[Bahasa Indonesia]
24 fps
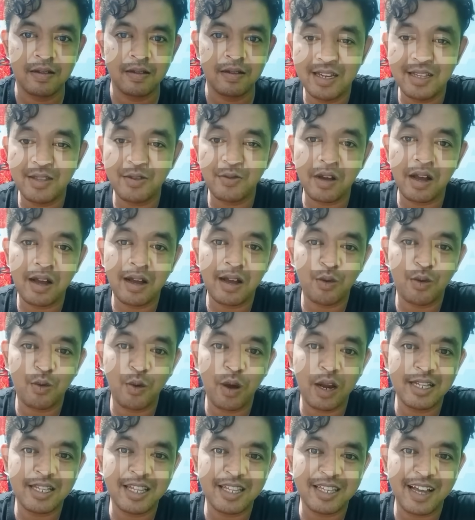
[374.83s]
Itukah
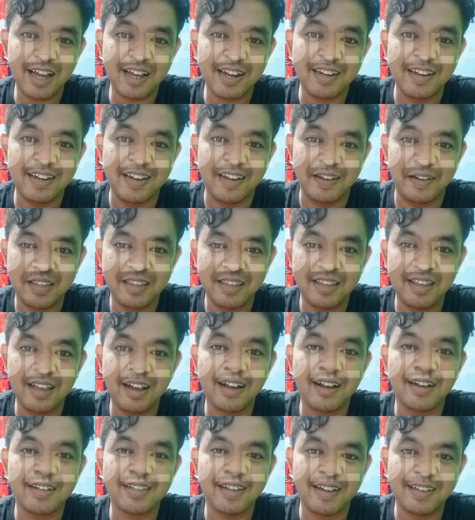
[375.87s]
kualitas Anda
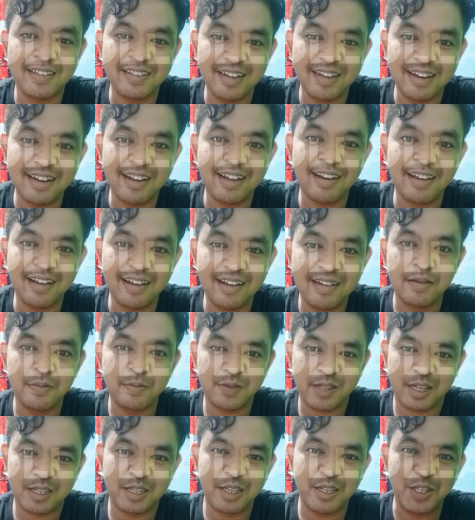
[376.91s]
yang katanya adalah
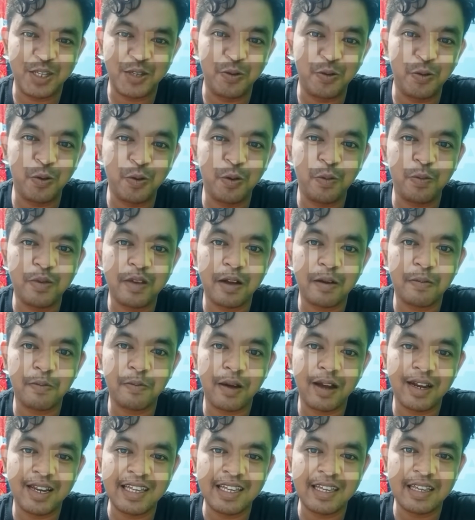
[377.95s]
praktisi hukum yang
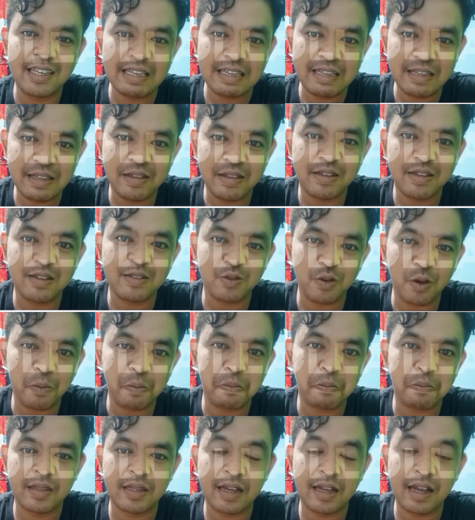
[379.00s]
paling
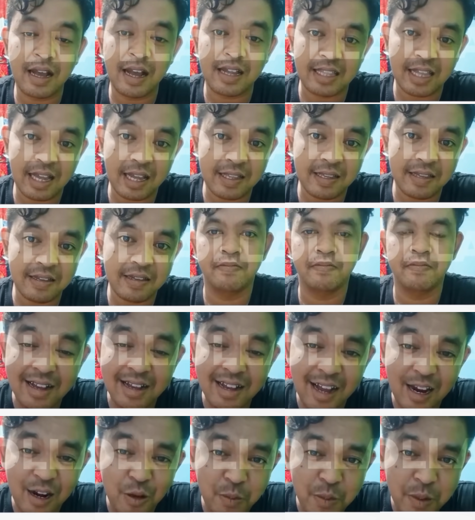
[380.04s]
top katanya.
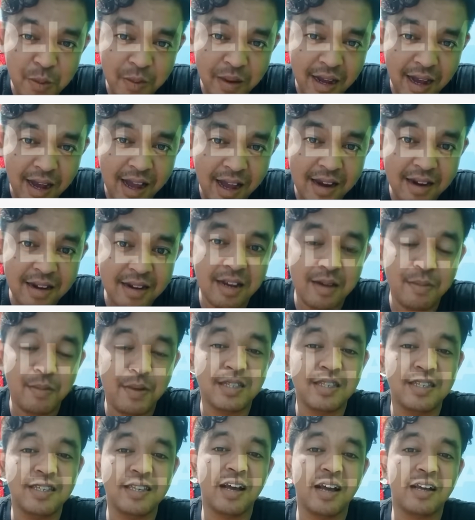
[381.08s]
Kalau memang Anda
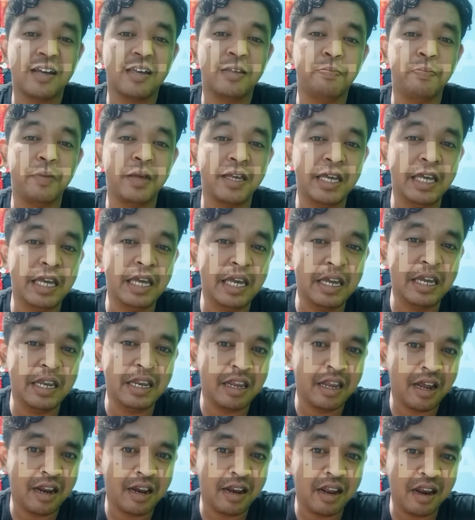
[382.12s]
masih yakin Peggy ini
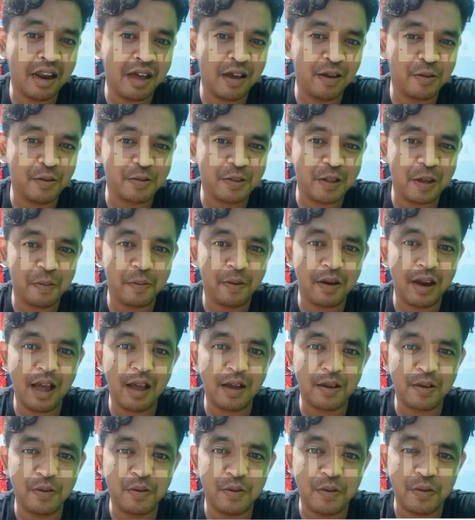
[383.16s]
adalah otak
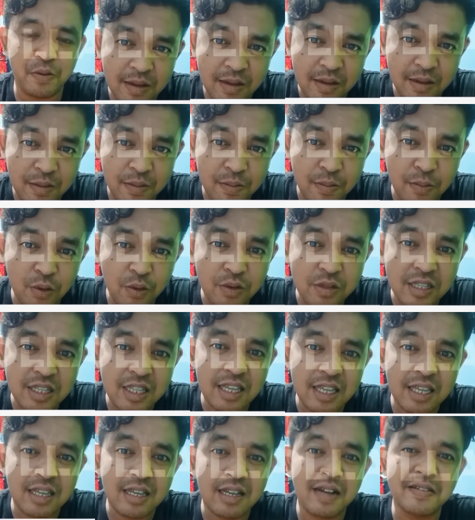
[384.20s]
pelaku,
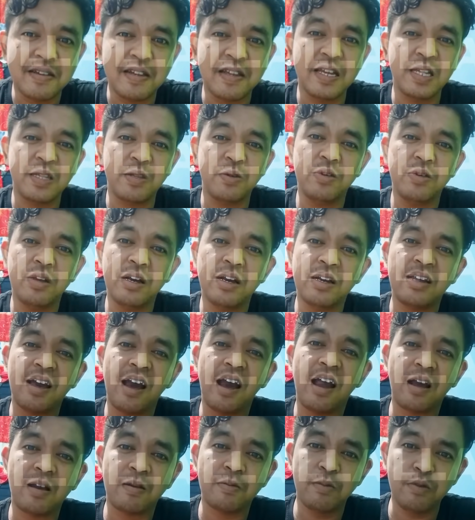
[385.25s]
buktikan itu dengan
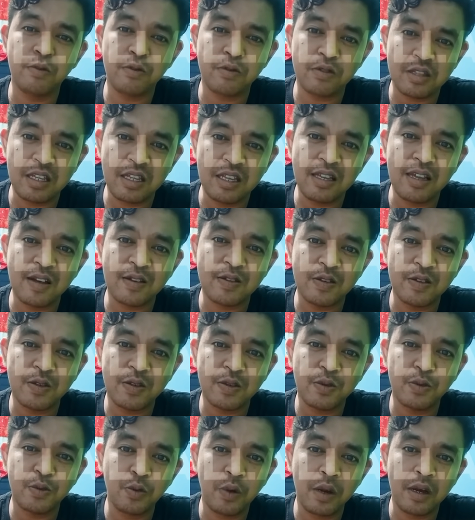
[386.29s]
alat bukti yang
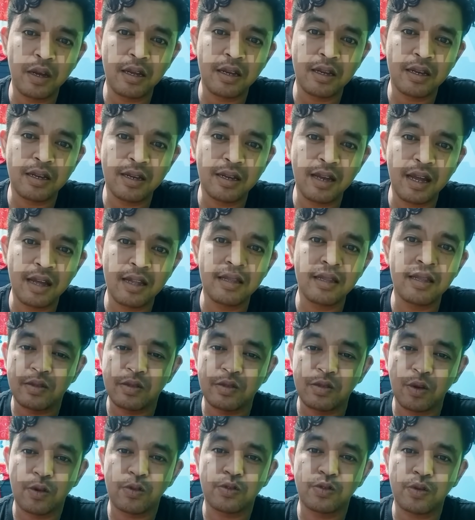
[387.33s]
sesuai dan
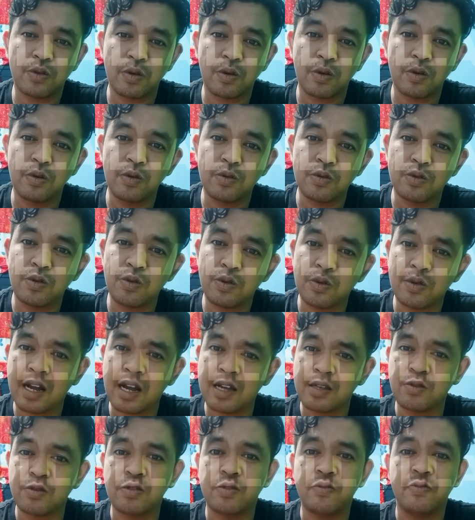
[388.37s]
cocok untuk
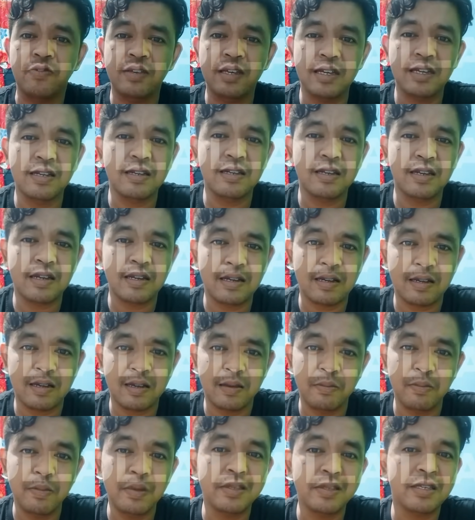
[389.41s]
kasus Vina.
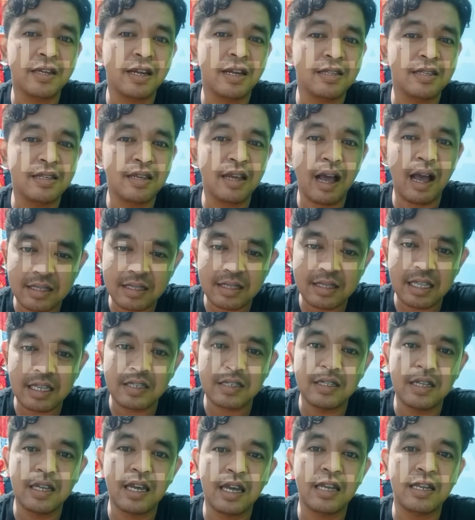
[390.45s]
Misalnya tes
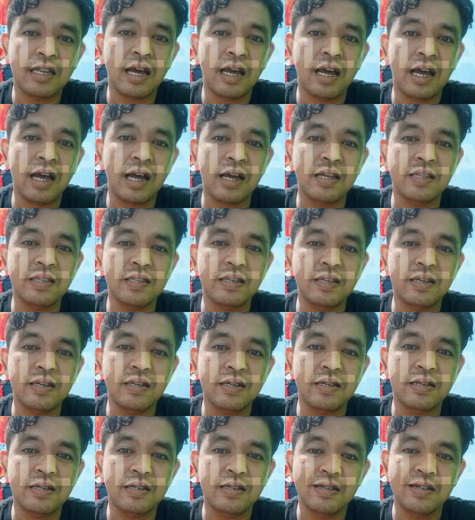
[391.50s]

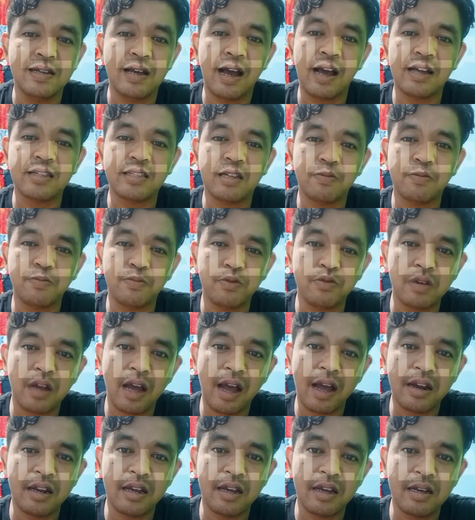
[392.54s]
DNA-nya, ataupun
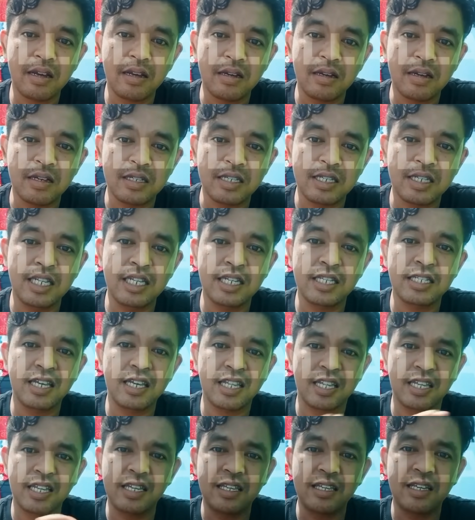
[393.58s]
ada sidik
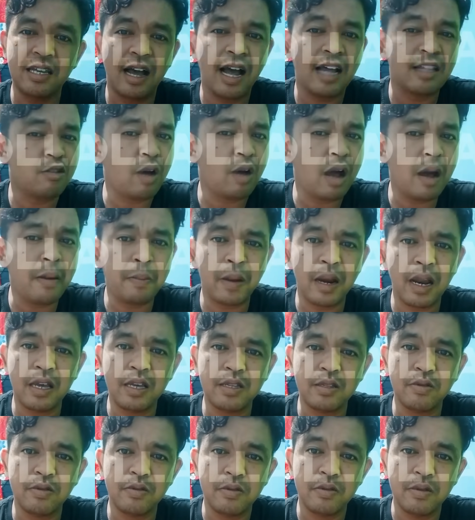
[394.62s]
jarinya atau apalah
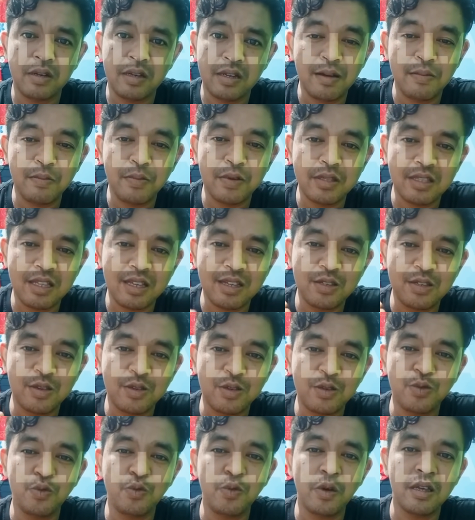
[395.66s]
itu yang penting
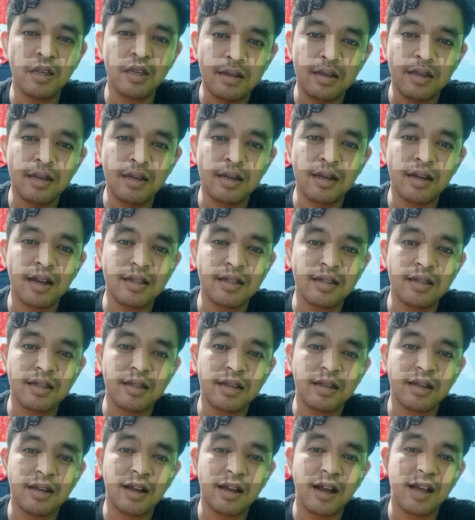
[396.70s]
sesuai dengan
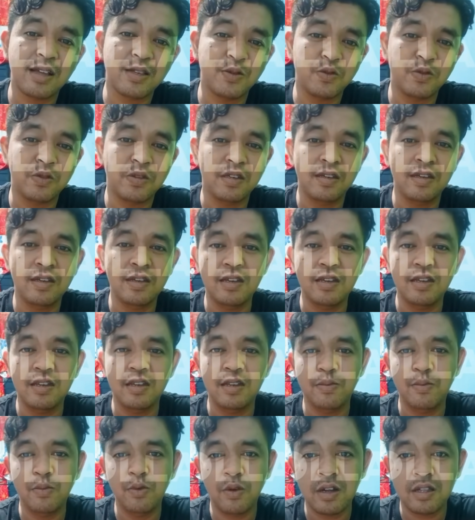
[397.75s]
kasus
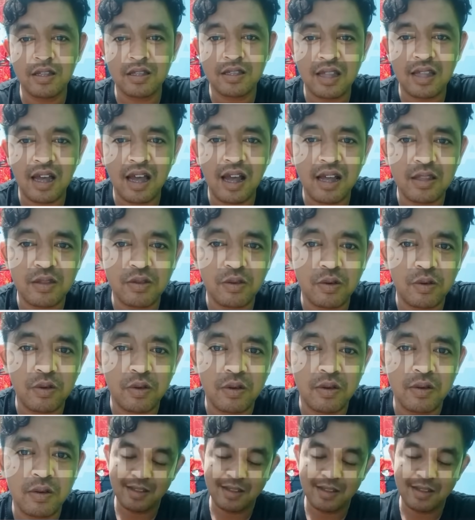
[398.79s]
ini bukan tato